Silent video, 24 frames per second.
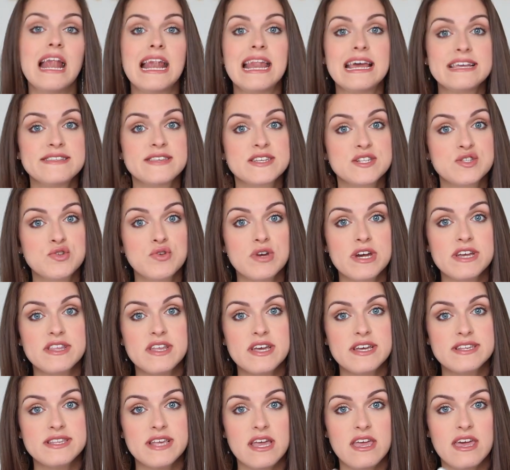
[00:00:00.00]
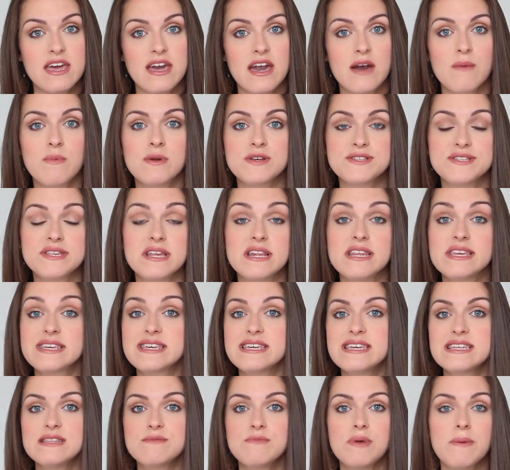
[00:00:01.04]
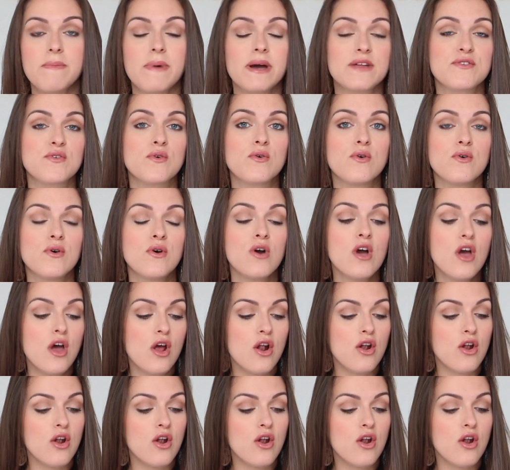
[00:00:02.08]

La texture est très agréable, c'est liquide mais pas trop.